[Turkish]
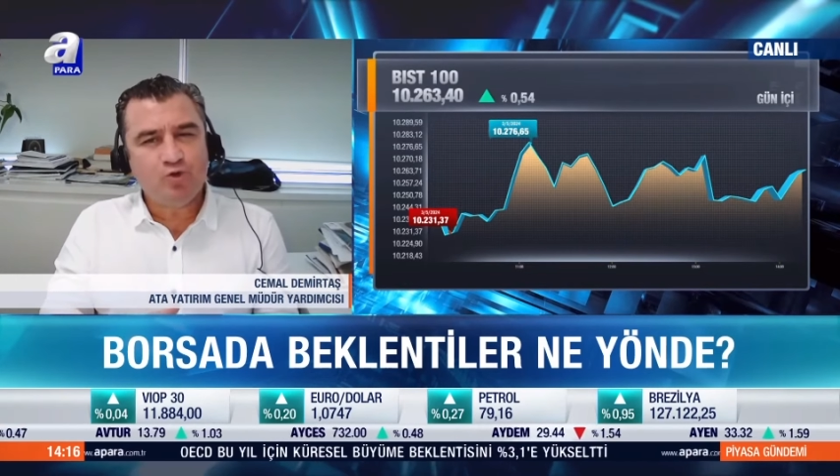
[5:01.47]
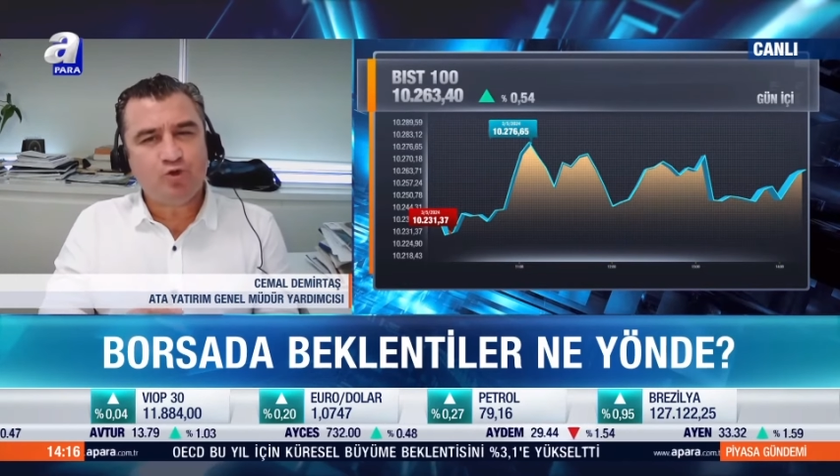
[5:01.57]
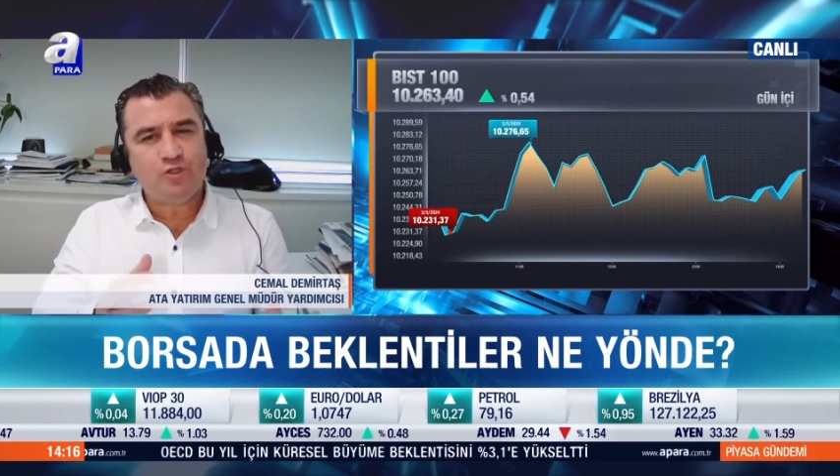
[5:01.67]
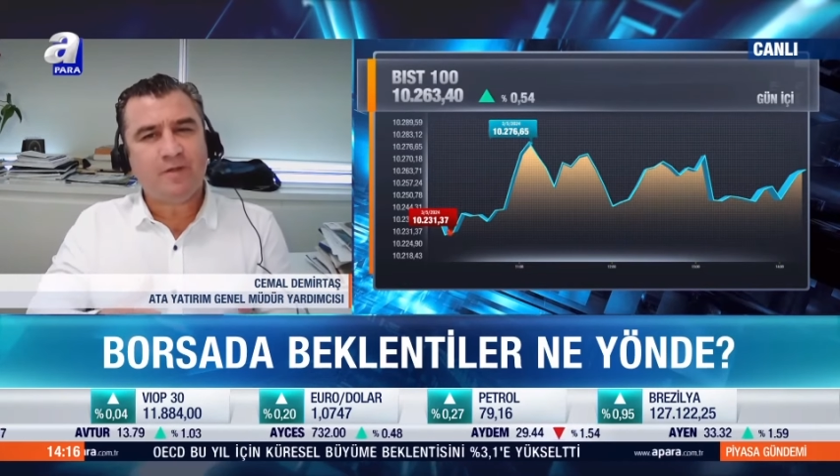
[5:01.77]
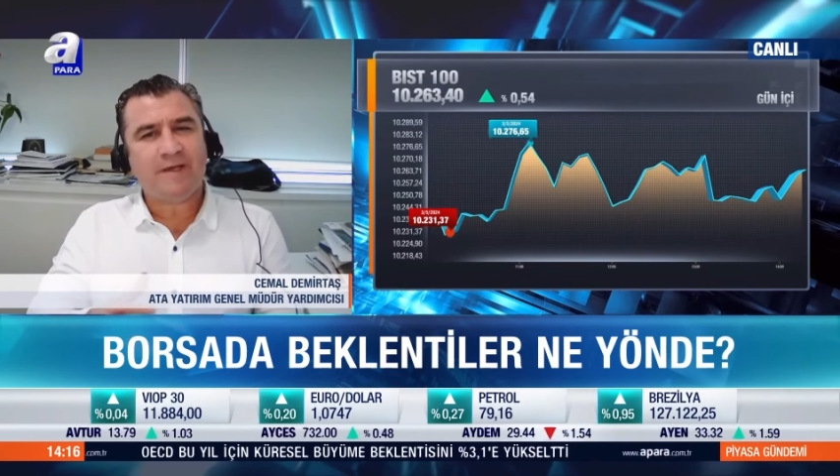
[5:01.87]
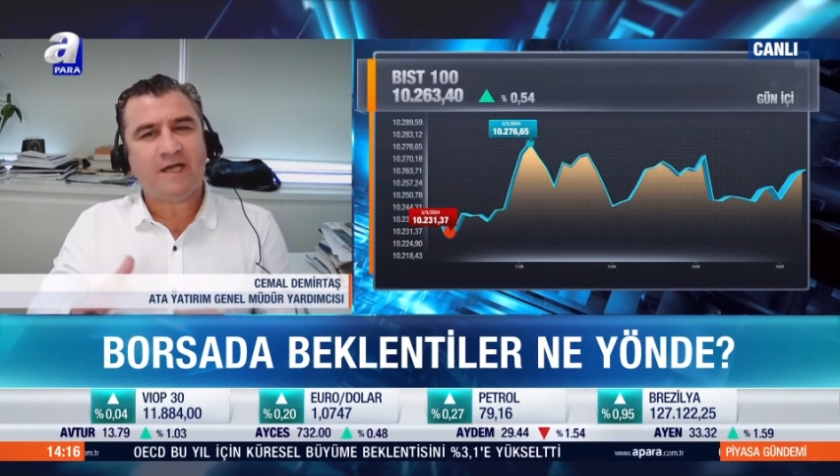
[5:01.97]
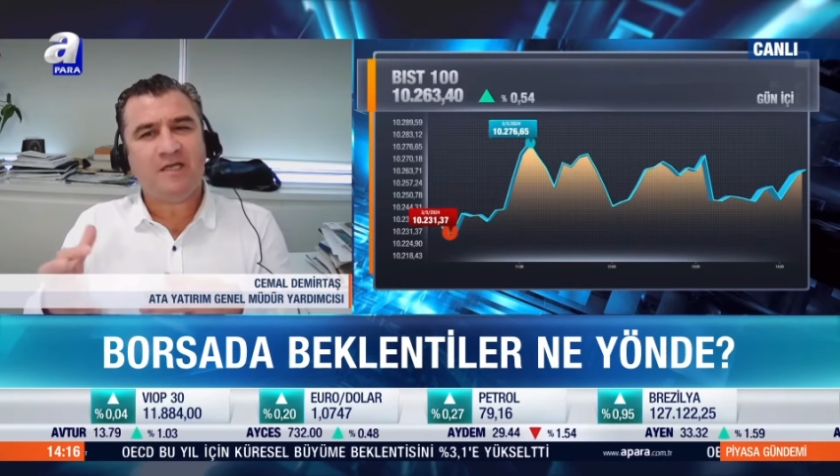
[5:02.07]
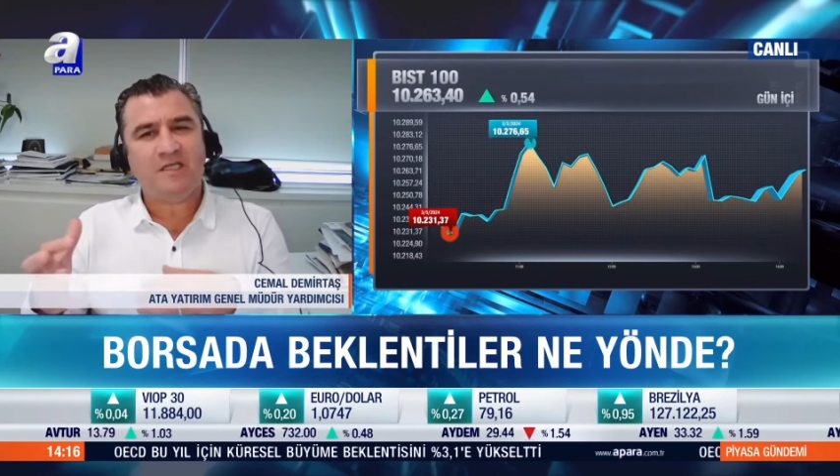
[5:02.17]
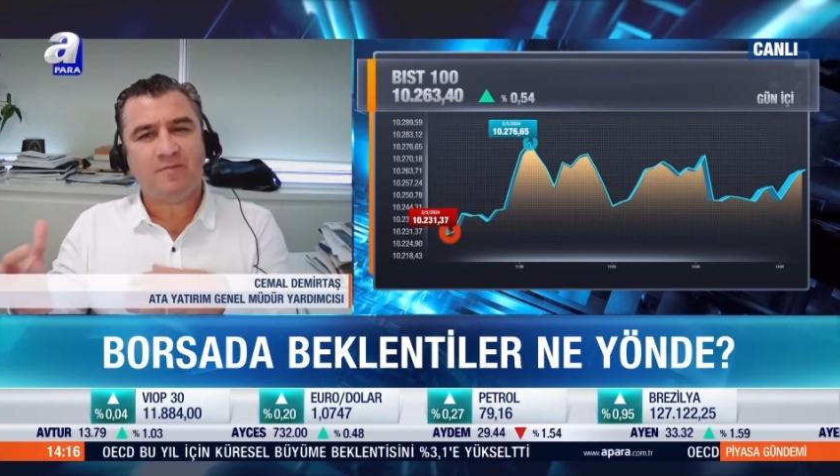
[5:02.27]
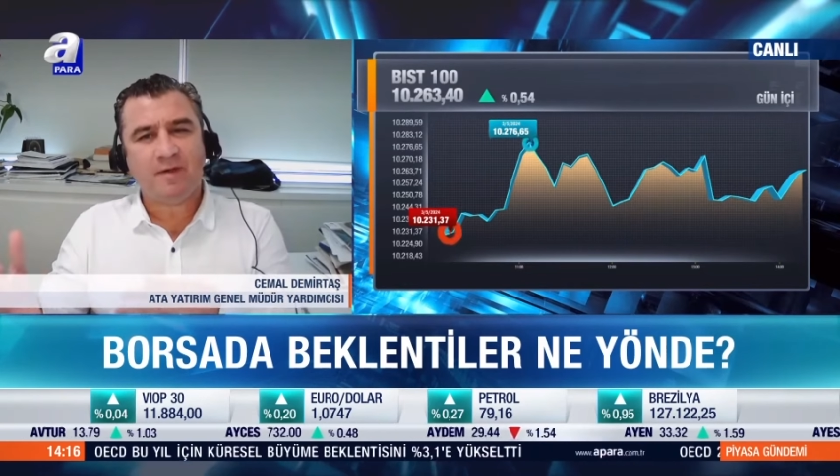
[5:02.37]
düşünce
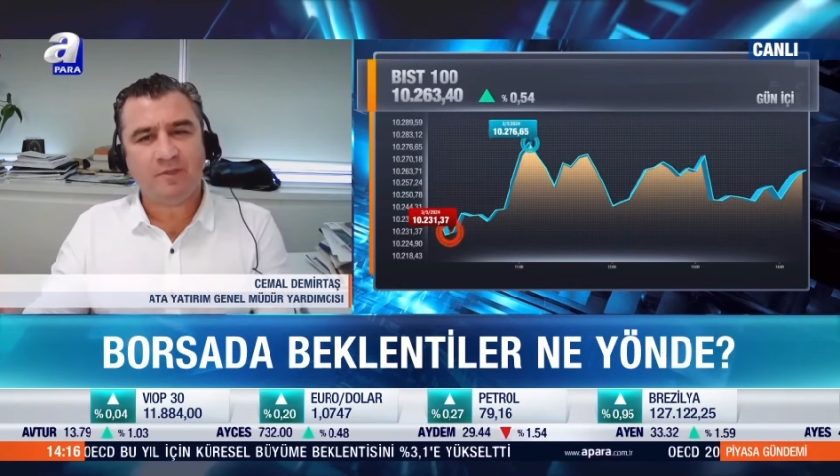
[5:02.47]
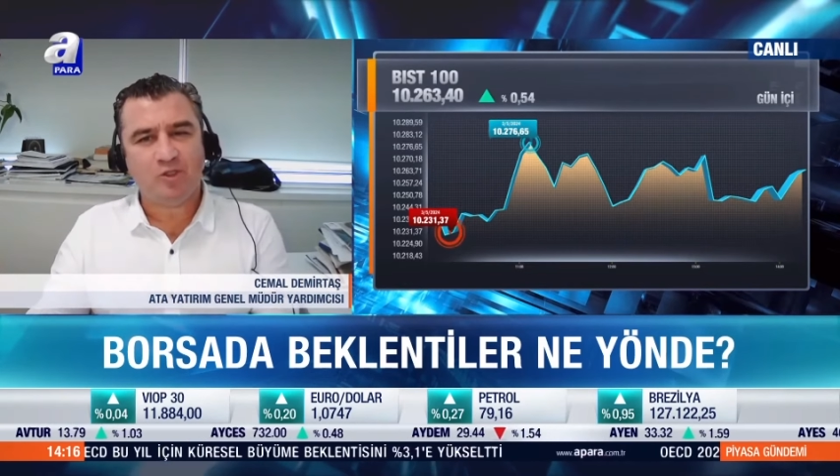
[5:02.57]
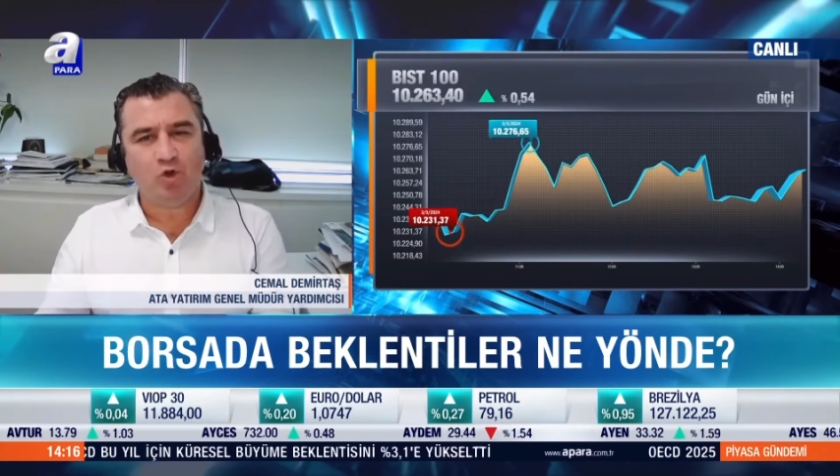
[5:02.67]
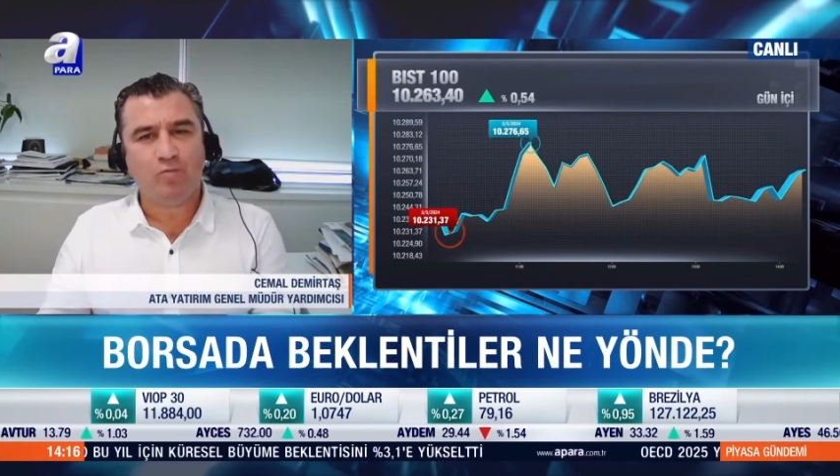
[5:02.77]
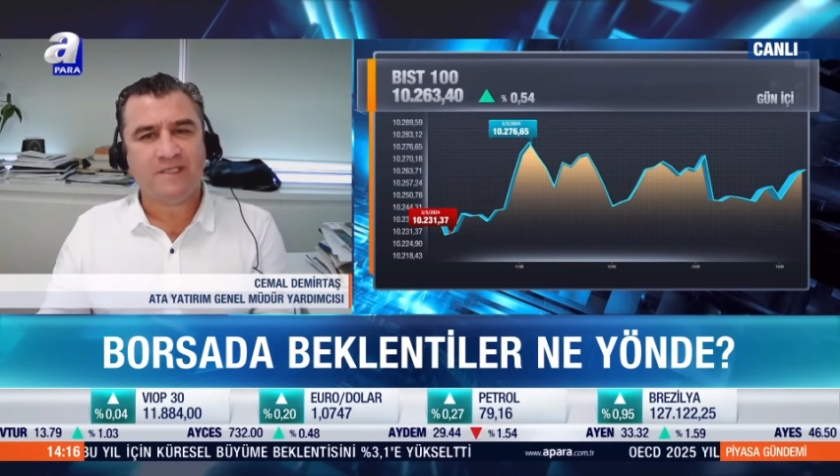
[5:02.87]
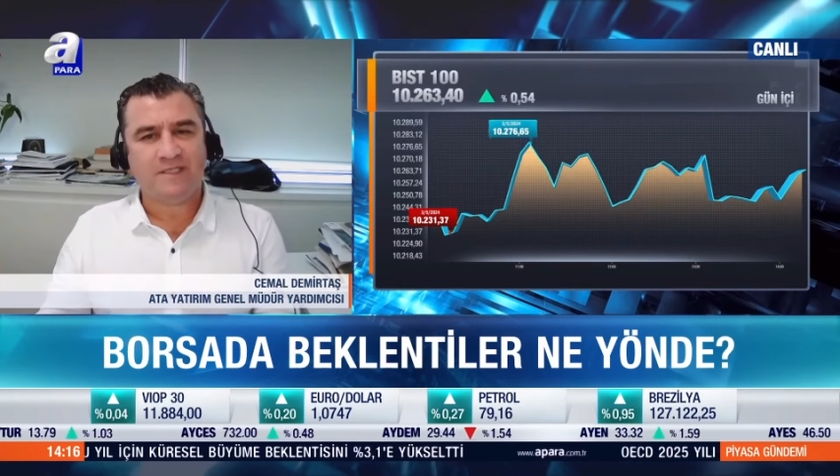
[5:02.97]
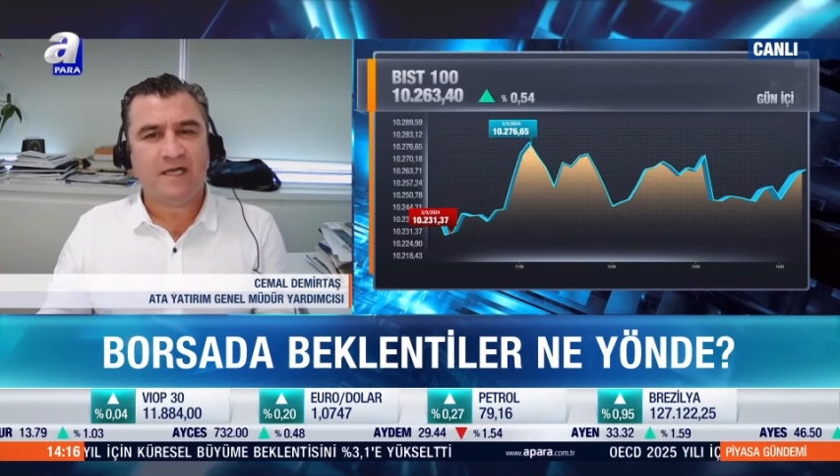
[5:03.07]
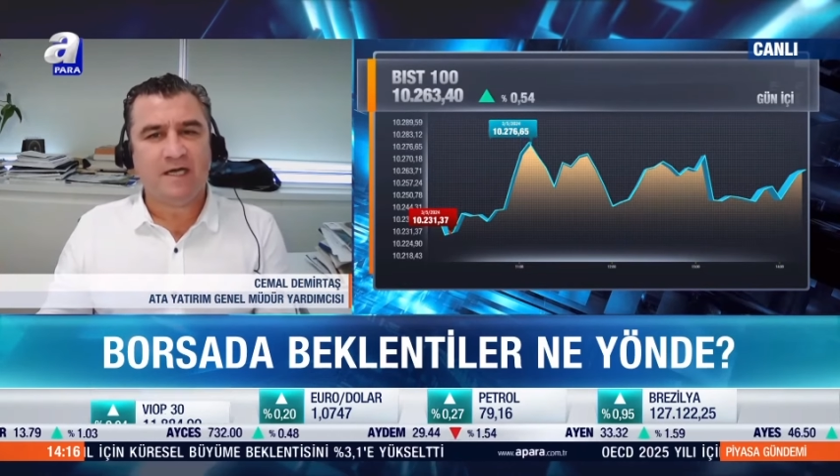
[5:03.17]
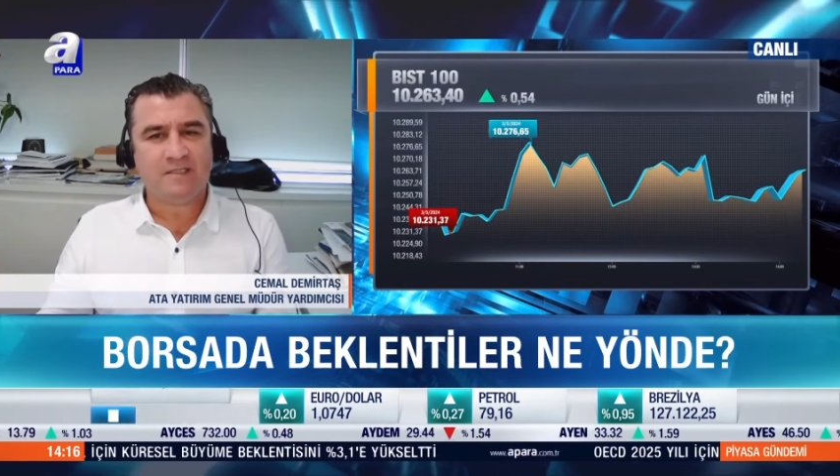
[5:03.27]
mekanizmamız olması